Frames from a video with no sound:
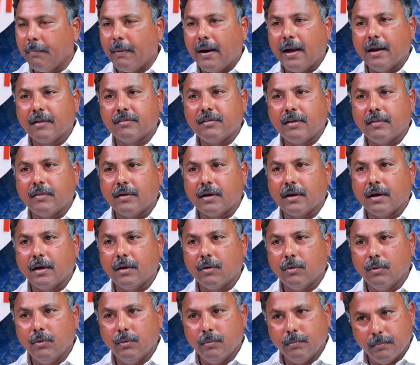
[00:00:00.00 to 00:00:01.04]
బాలచంద్ర
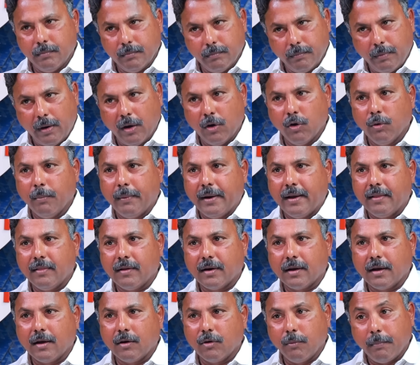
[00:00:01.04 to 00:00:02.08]
గారు బాలు
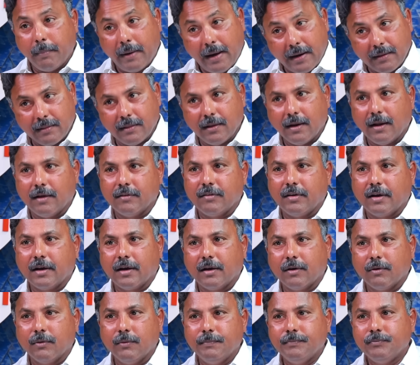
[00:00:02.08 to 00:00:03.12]
మహేంద్ర గారు భారతి రాజా
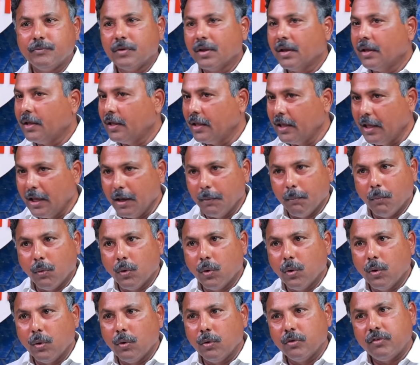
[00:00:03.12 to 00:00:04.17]
గారు ఈ
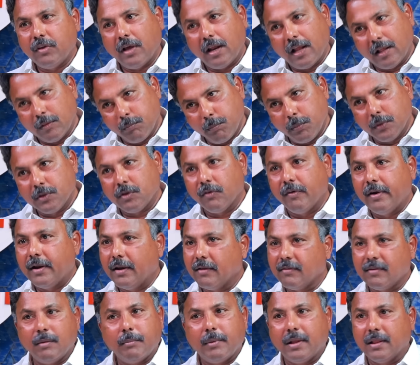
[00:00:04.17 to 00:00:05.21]
ముగ్గురు చాలా
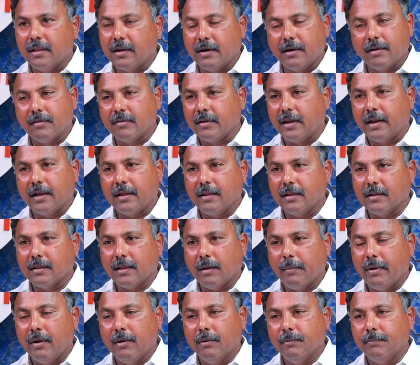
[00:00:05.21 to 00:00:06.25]
అద్భుతమైన సినిమాలు తీయటం జరిగింది
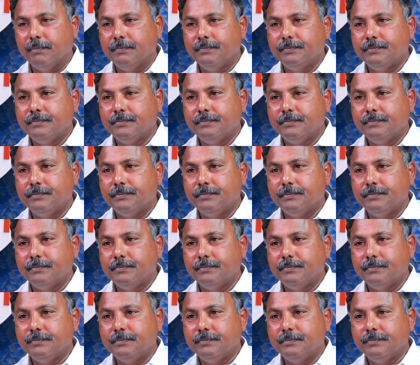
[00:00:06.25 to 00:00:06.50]
తమిళ్లో